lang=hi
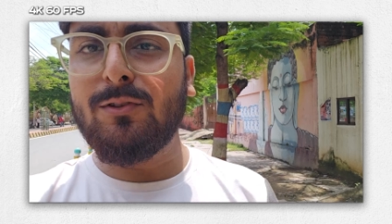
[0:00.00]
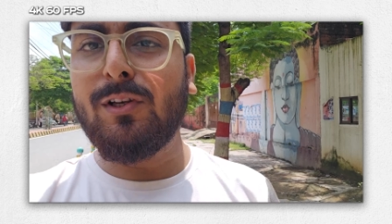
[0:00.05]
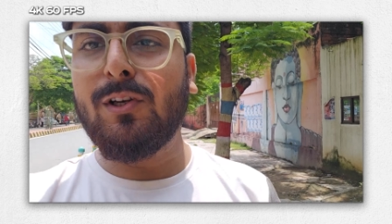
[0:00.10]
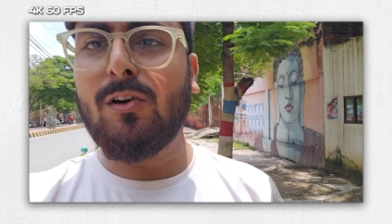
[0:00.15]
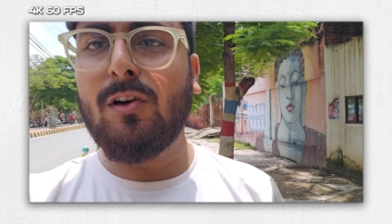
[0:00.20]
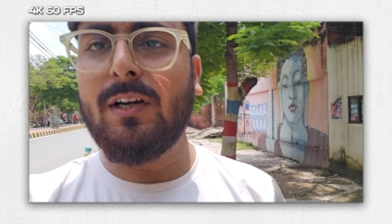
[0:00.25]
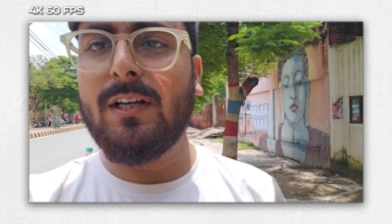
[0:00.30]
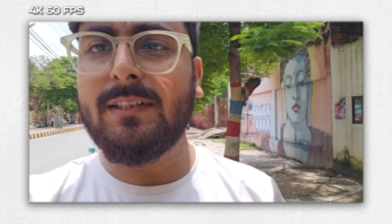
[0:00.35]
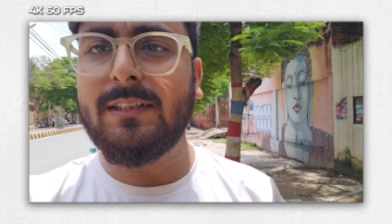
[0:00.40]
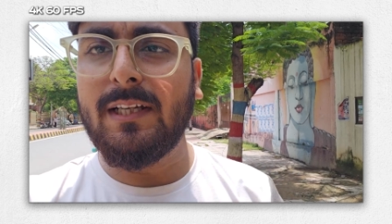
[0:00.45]
जो
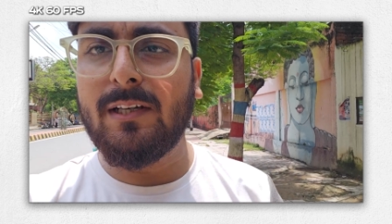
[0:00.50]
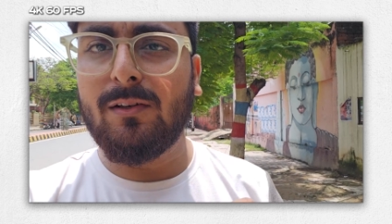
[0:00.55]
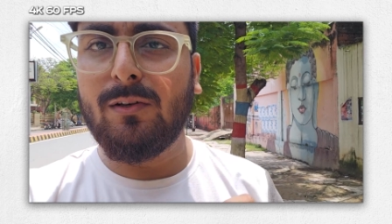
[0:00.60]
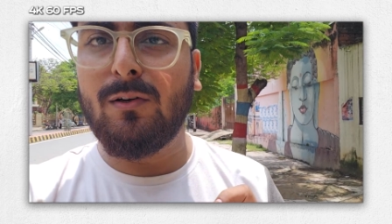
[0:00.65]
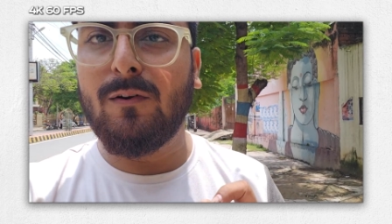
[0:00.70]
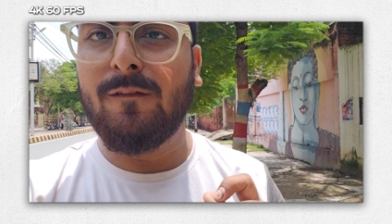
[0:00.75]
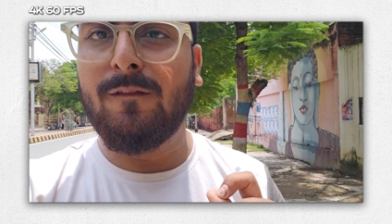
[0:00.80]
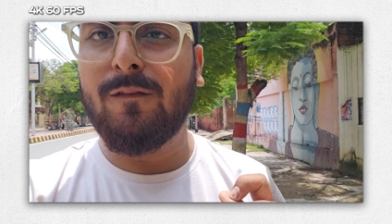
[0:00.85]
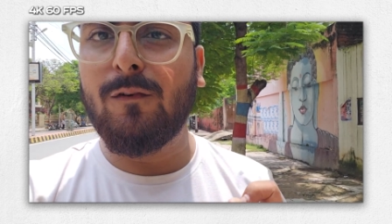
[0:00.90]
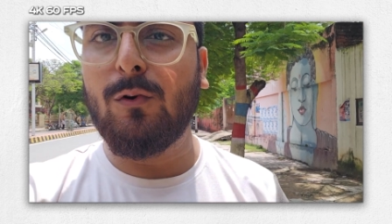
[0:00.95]
रिकॉर्डिंग देख
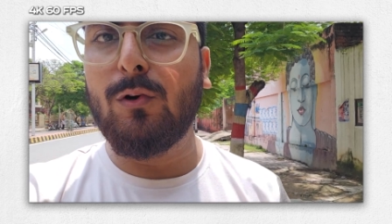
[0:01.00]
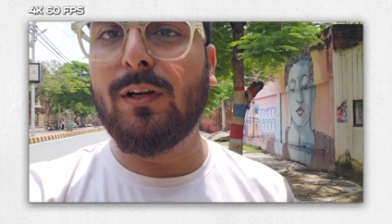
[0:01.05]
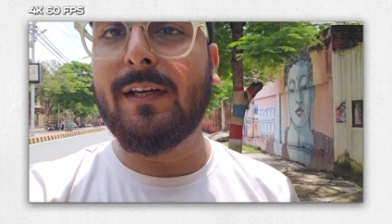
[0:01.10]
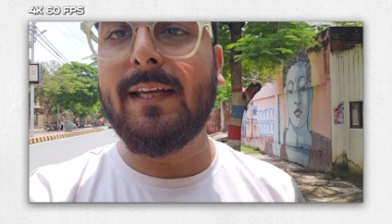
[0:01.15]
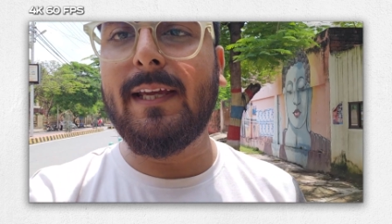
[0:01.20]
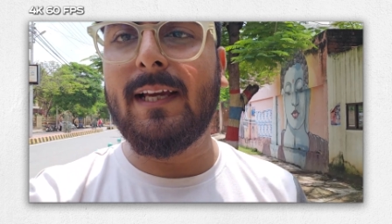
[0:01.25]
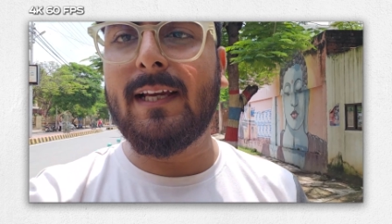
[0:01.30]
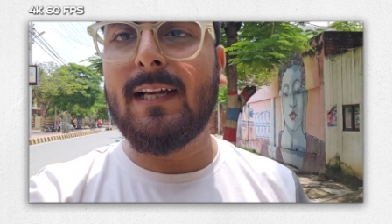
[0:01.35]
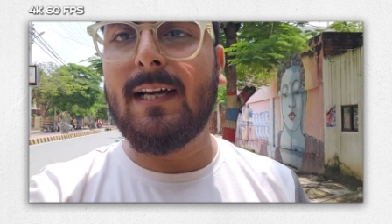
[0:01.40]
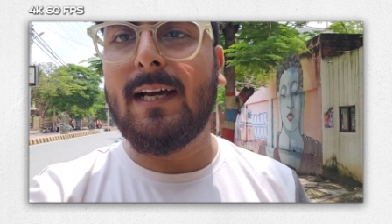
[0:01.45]
रहे हो फोर
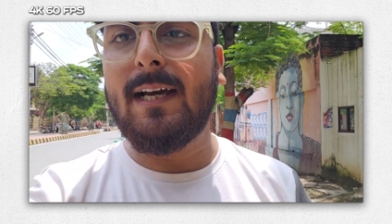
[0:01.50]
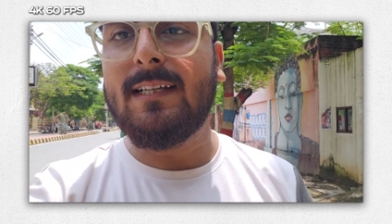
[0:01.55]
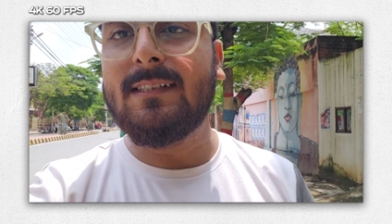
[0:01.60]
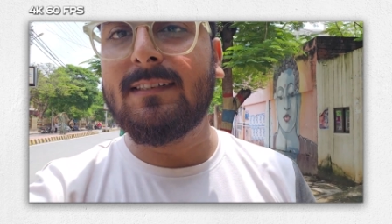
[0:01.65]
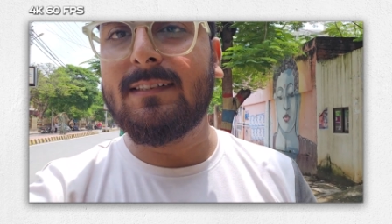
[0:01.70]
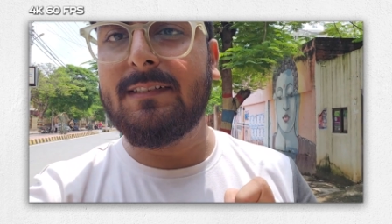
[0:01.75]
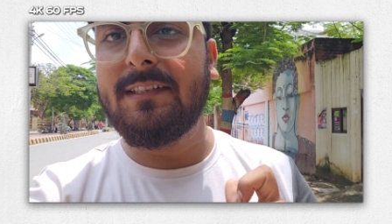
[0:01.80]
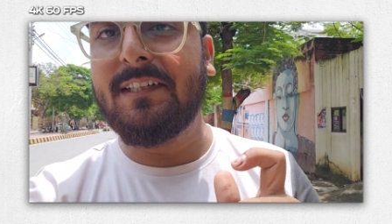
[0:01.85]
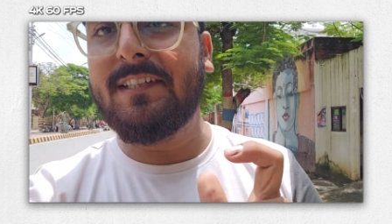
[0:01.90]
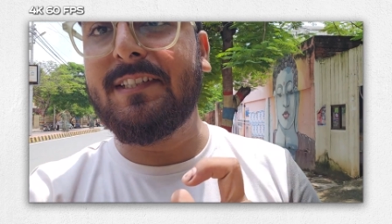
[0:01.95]
का
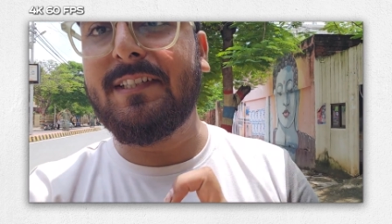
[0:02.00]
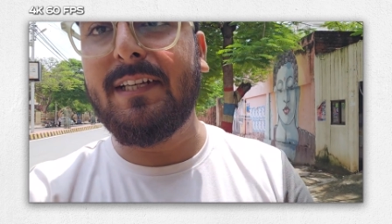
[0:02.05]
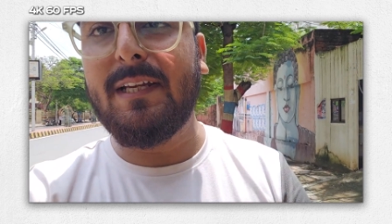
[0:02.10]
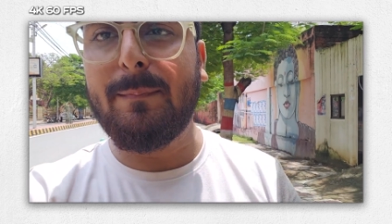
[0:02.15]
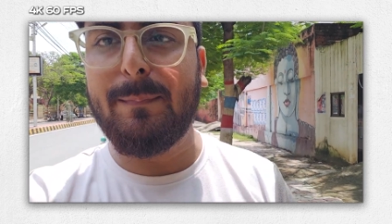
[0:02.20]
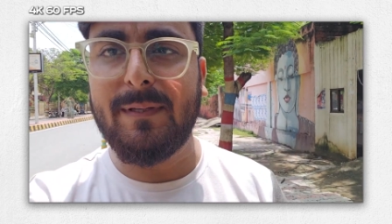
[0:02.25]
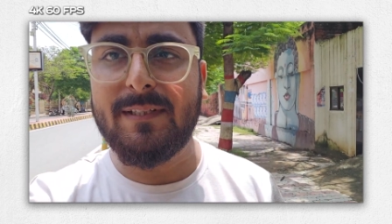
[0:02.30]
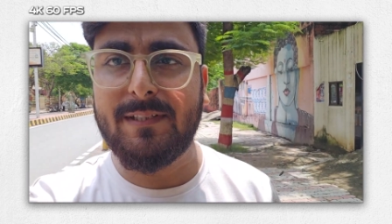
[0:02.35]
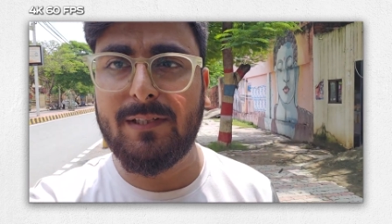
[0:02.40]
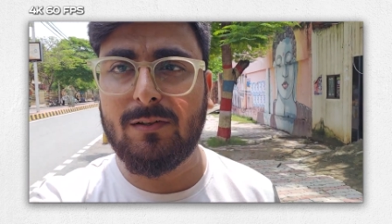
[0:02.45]
सिक्सटी
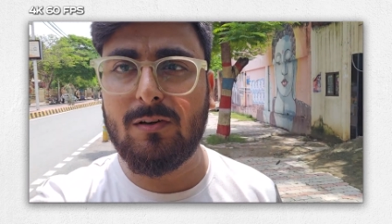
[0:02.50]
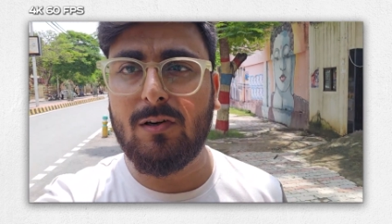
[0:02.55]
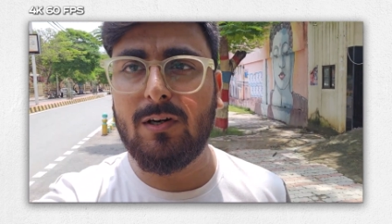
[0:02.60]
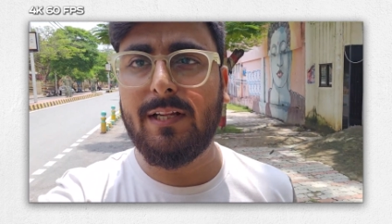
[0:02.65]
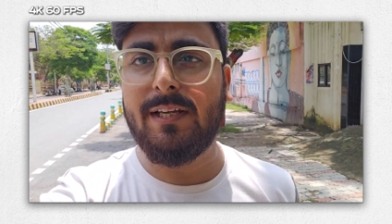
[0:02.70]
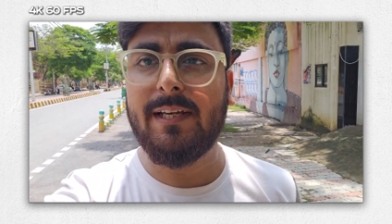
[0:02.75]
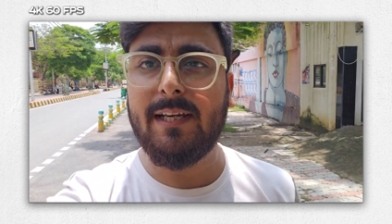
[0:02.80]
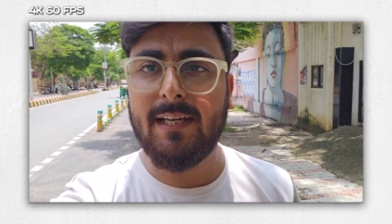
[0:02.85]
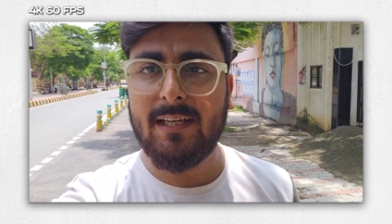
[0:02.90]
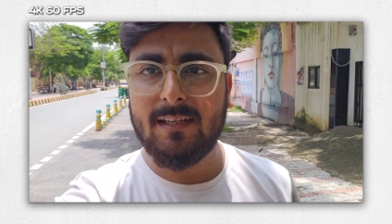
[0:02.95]
एफ
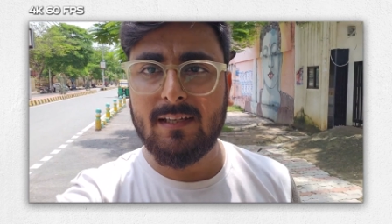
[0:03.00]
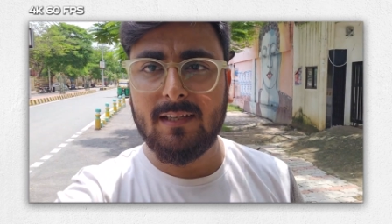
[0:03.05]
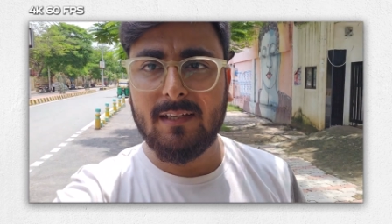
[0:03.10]
रिकॉर्डिंग है